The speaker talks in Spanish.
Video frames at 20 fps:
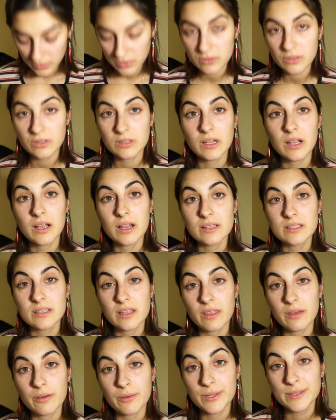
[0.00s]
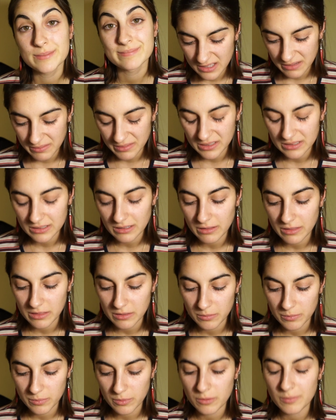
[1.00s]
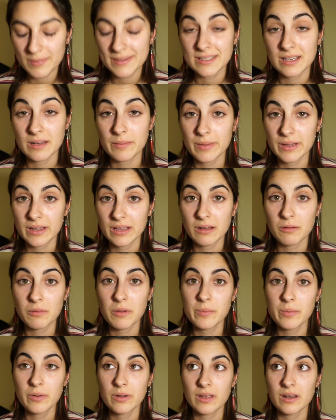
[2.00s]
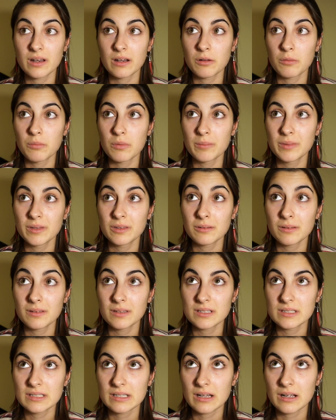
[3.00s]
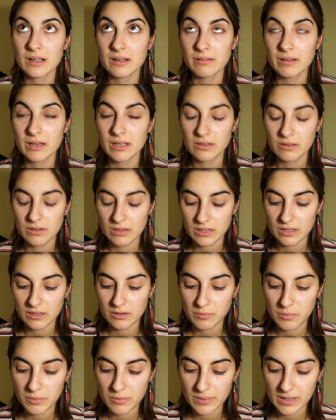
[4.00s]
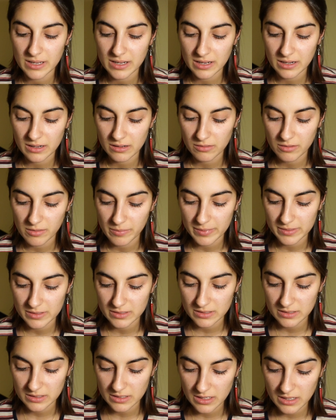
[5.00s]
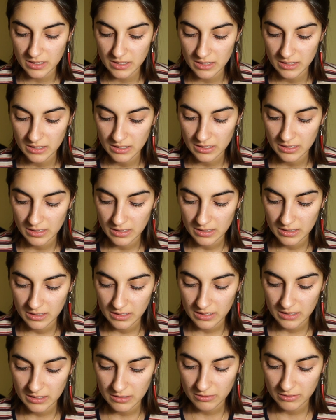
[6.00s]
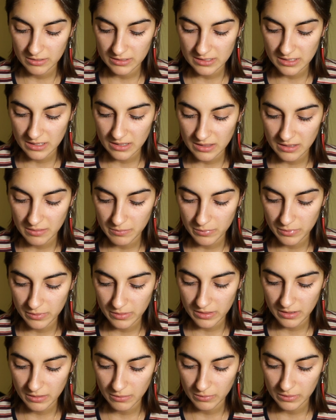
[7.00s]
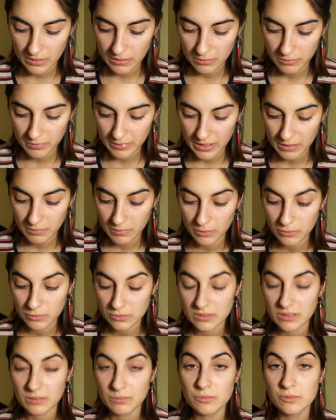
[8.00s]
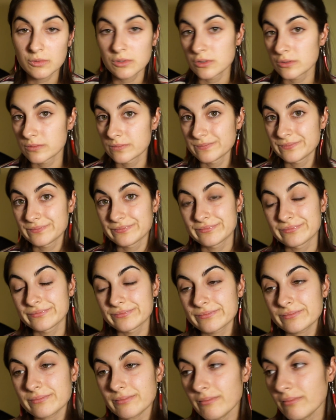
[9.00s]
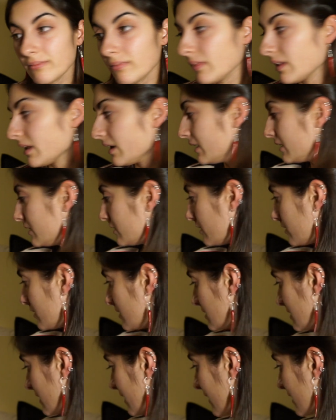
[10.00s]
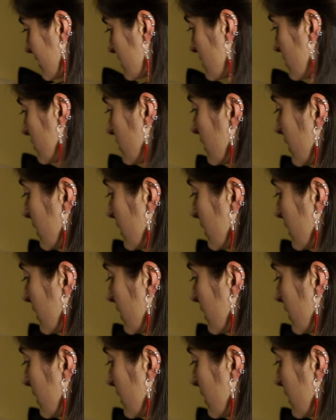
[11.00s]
estoy tan cansada hoy. Estaba intentando hacer un poco más de la página web porque en algún momento antes de que acabe el año la quiero publicar. Lo que pasa es que quiero que sea 100% Wicklum y que me guste mucho. Entonces nada, eso